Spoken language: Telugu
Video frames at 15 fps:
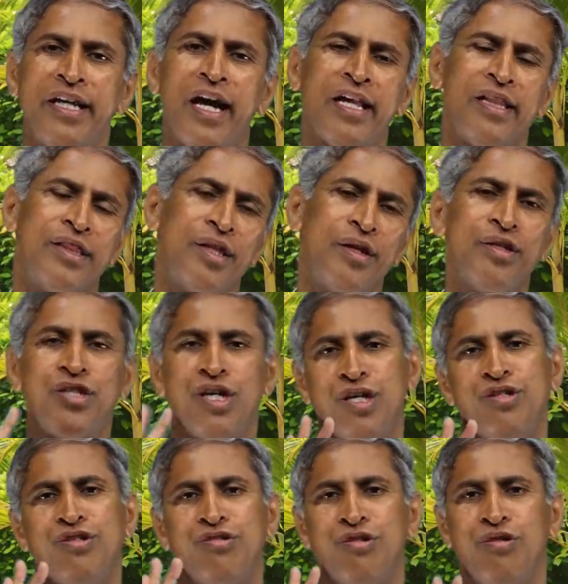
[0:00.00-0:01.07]
డి అందరూ
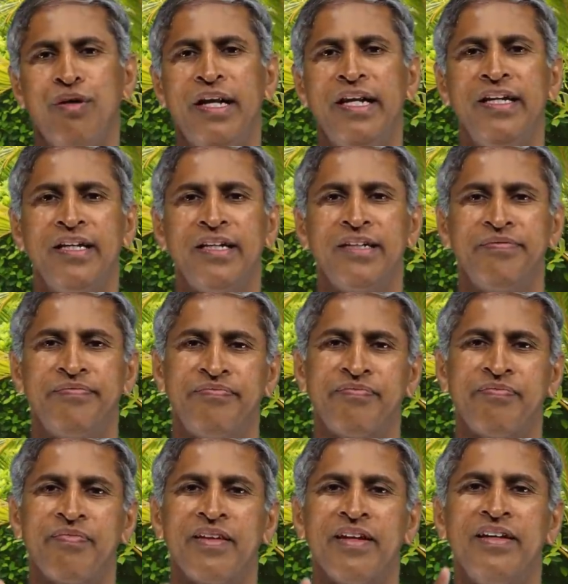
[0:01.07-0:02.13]
చేయించుకోవాలి
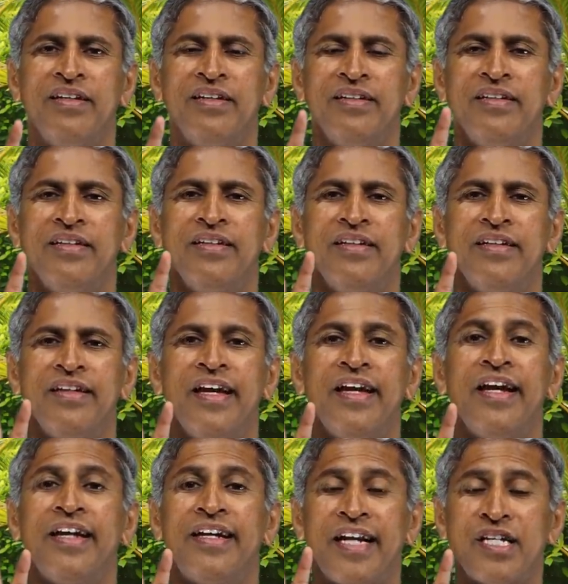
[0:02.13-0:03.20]
ఏ
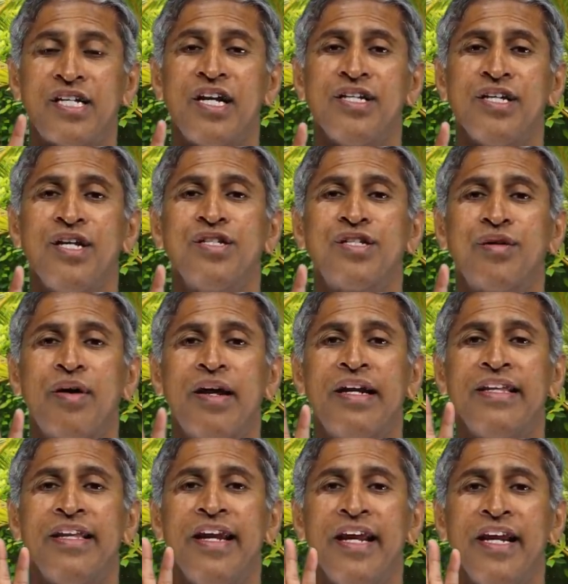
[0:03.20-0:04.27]
ఏ టెస్టులు
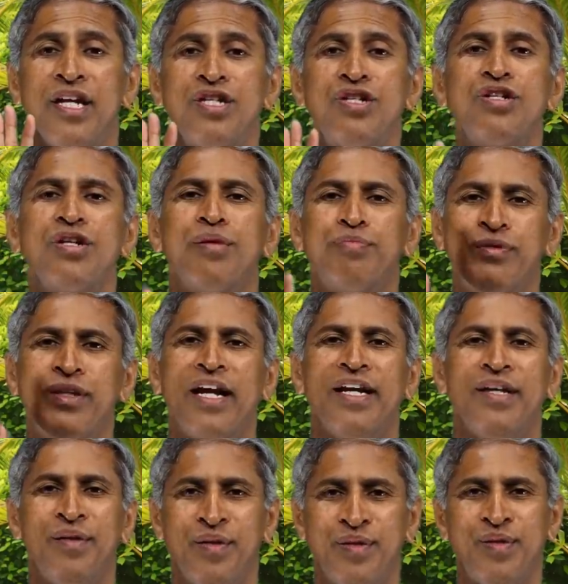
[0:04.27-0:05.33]
చేయించుకోవాలనేది నేను లిస్టు చెప్తున్నా
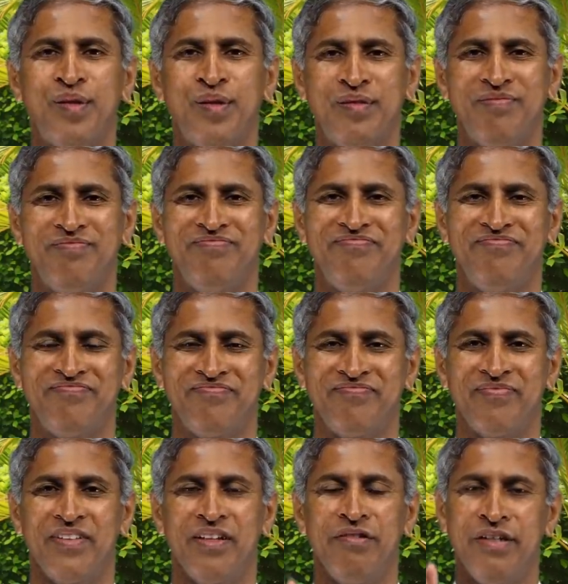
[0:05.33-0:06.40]
ఈ రోజుల్లో
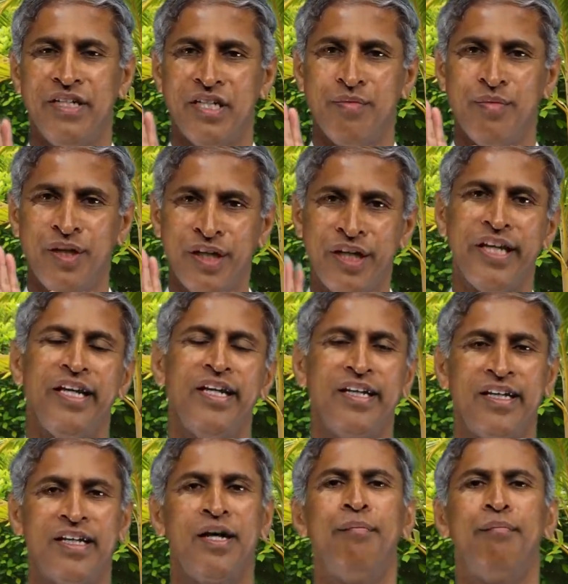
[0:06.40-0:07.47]
విటమిన్ డి
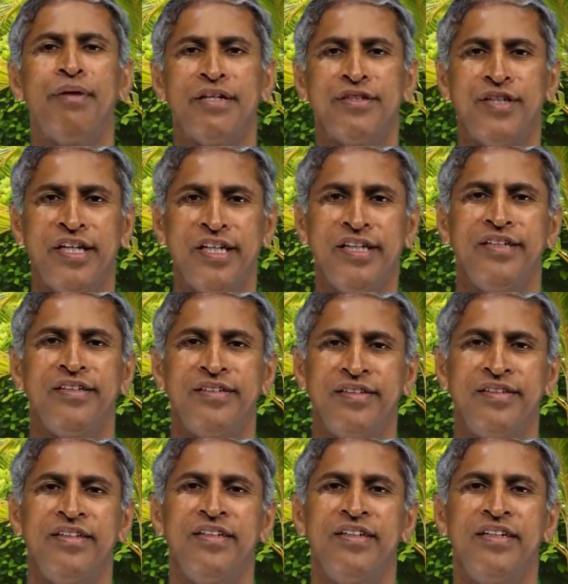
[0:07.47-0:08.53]
కంపల్సరీ
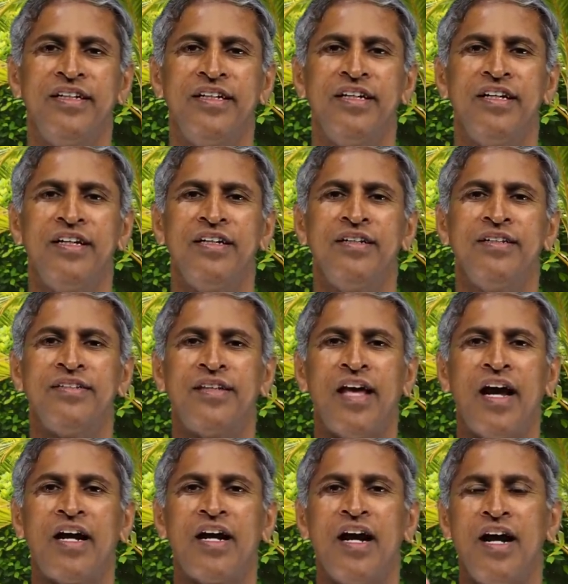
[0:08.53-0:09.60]

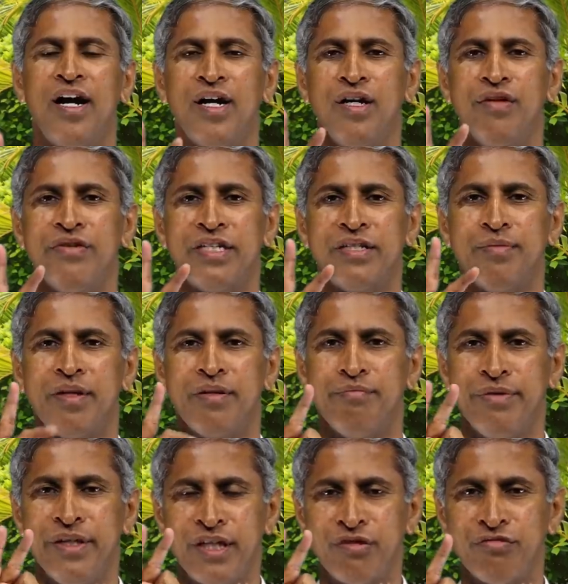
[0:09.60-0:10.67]
శాకాహారులు విటమిన్
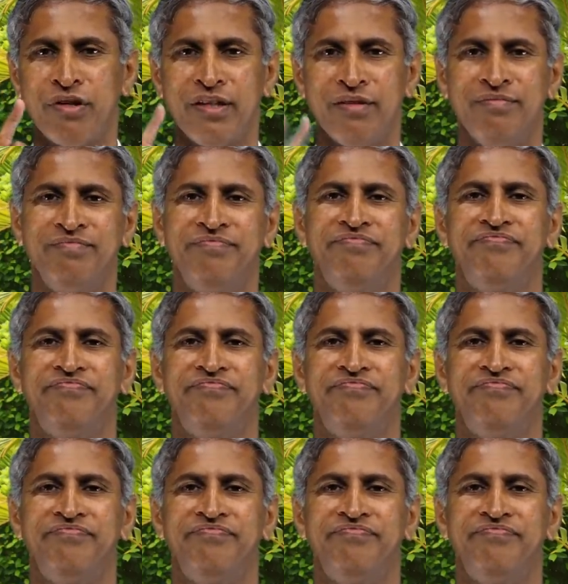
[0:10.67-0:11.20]
బి ట్వెల్వ్